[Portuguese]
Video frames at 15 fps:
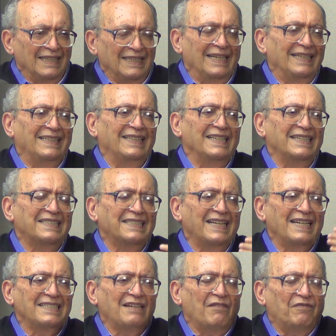E ele diz
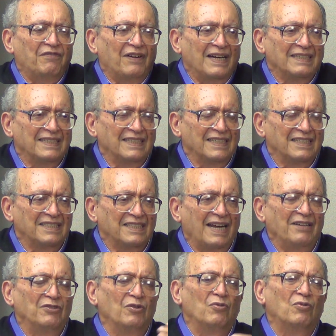que essa fase
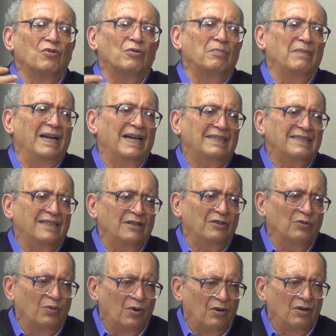inicial não começa
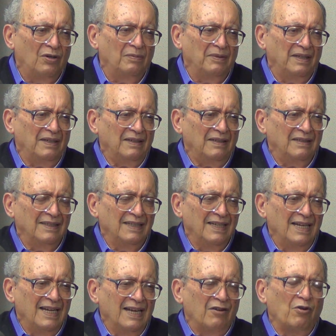no homem,
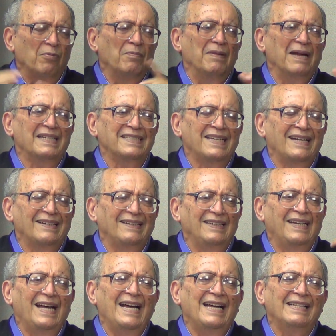começa
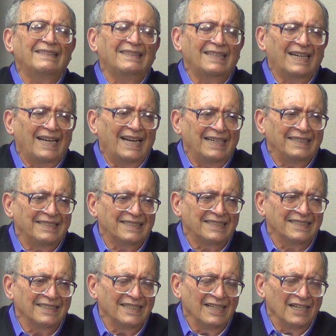lá
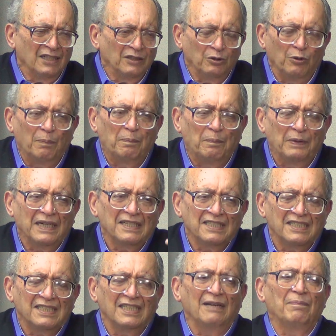atrás do
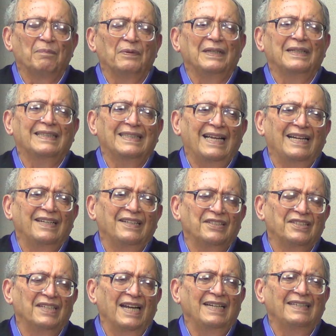princípio
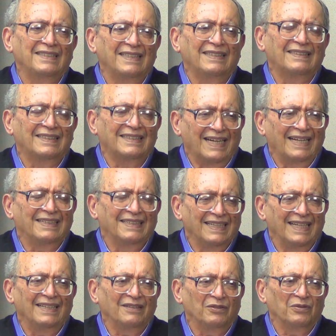inteligente
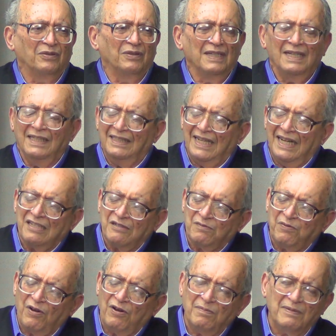treinando nas
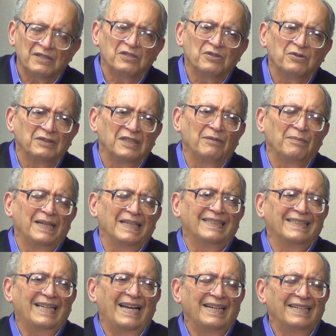formas
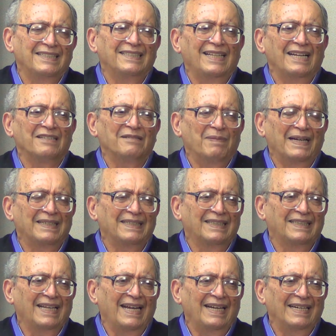rudimentares das
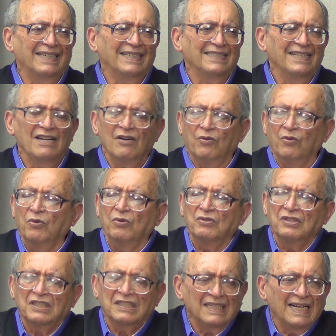bactérias,
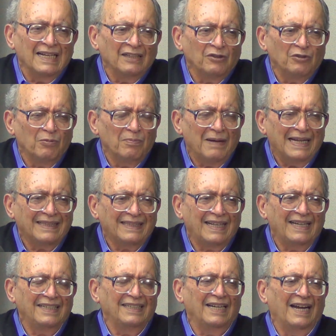usando o
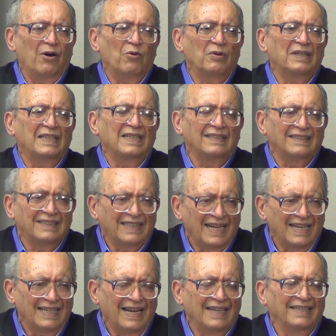material que
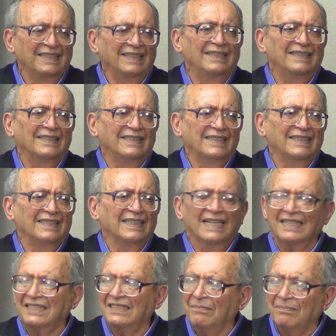tem aí
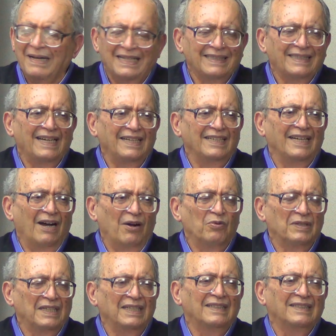esse
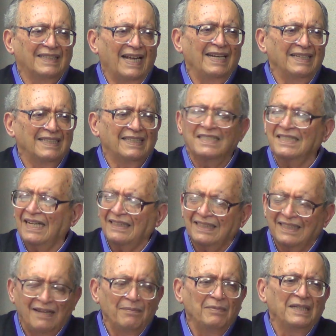material que tem, que já
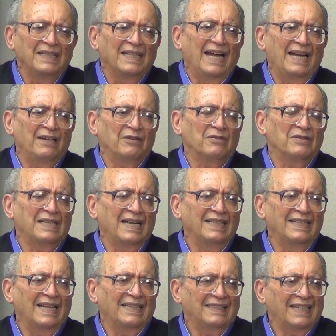tem minérios
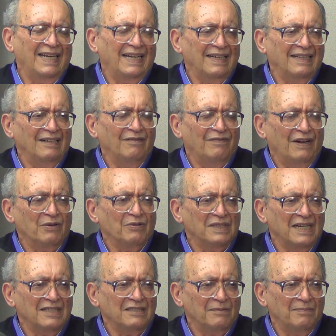aí na terra, ele vai
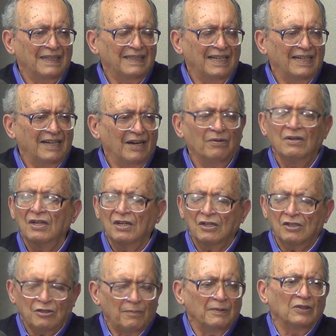usar esse material,
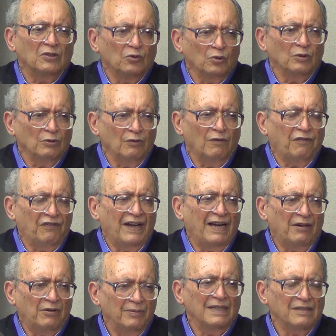sobretudo o
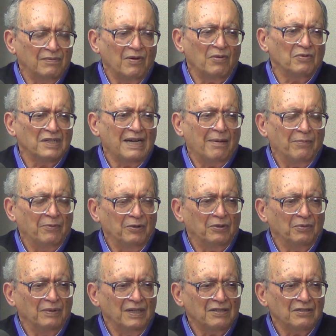ferro, eles vão usar
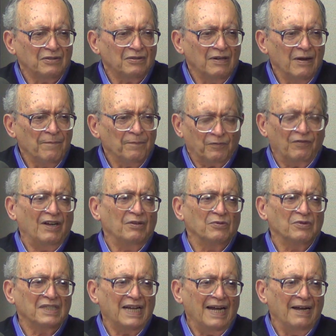muito isso, vai
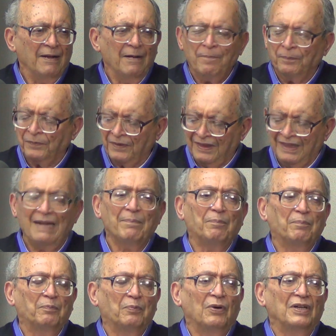usar.
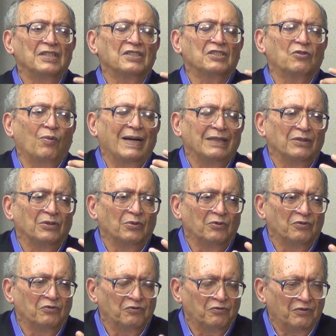Depois,
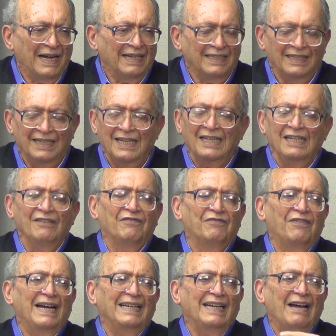quando vai e
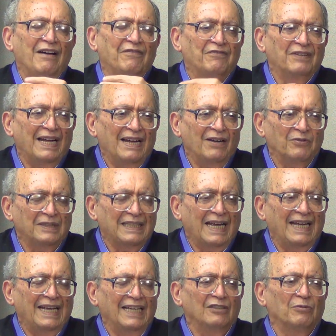vai lavrar o
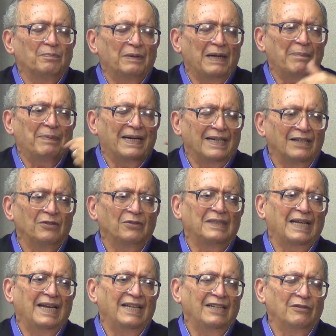terreno, preparando o
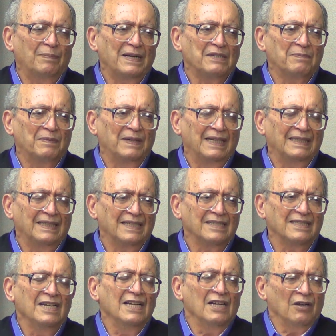terreno para as
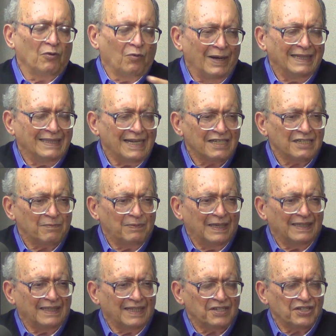plantas, quando as
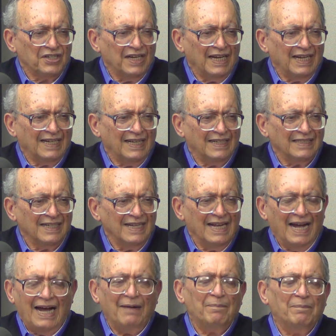plantas chegam,
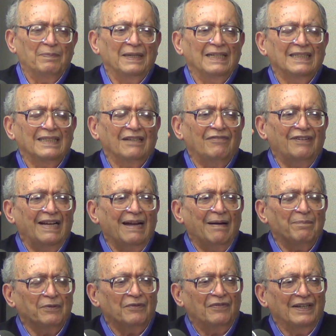a planta vai
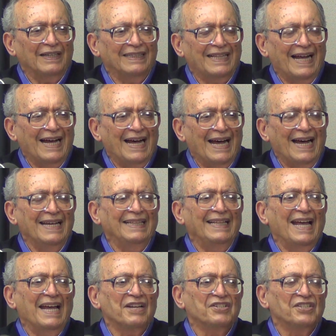aproveitar a
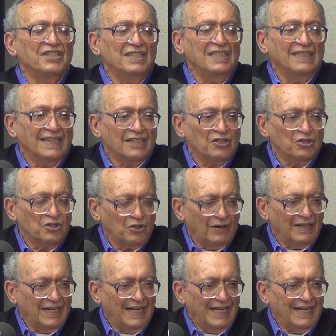energia
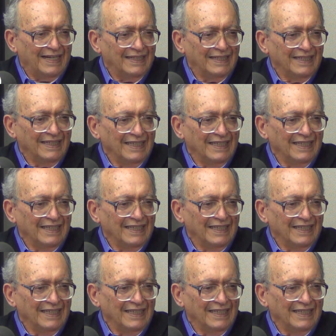solar